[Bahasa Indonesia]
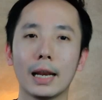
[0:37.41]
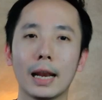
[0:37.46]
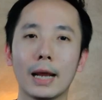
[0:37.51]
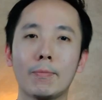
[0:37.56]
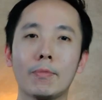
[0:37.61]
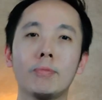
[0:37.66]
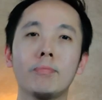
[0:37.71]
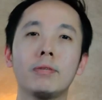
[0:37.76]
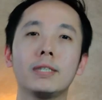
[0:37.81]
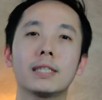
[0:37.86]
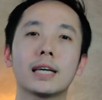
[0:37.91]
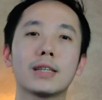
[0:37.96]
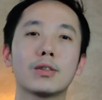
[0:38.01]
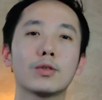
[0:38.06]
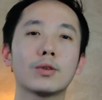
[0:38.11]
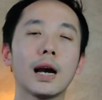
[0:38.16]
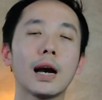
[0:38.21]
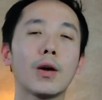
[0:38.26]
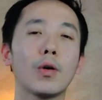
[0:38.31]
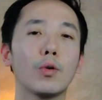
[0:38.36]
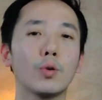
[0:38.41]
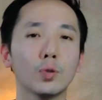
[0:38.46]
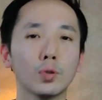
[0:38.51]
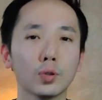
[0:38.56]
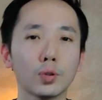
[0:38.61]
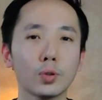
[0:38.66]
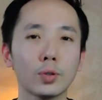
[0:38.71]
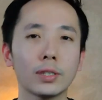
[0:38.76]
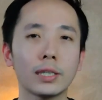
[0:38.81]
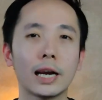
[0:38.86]
namun bisa juga
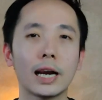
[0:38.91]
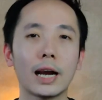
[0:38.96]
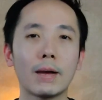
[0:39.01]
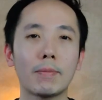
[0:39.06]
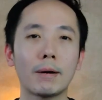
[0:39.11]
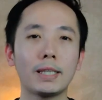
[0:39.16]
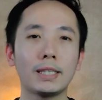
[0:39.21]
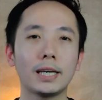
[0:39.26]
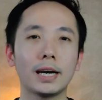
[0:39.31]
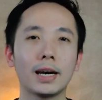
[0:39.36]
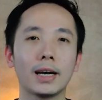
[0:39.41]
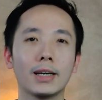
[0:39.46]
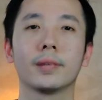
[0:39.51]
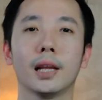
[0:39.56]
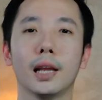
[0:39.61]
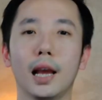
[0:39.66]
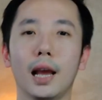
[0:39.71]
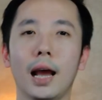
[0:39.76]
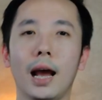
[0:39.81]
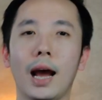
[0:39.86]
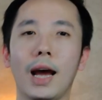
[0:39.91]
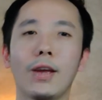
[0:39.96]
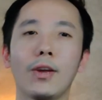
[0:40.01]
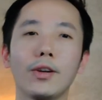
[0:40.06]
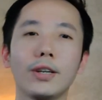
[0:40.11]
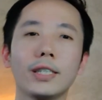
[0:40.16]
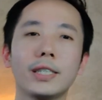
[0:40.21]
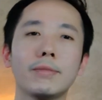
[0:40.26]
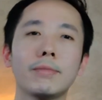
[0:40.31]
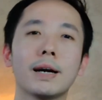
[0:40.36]
untuk jangka panjang.
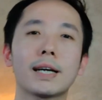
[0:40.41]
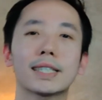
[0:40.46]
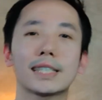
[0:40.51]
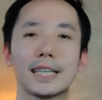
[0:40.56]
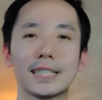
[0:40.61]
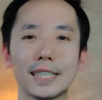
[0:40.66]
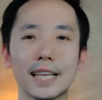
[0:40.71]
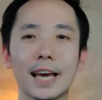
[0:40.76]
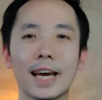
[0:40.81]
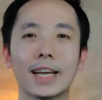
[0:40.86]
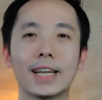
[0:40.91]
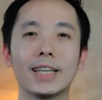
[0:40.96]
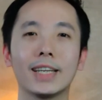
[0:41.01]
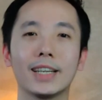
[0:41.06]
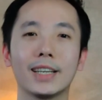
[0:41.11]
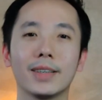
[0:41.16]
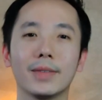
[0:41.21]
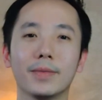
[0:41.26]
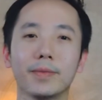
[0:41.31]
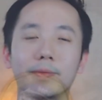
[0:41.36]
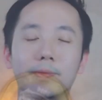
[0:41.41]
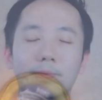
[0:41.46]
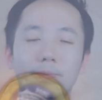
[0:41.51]
Ayo disimak sesi hari ini.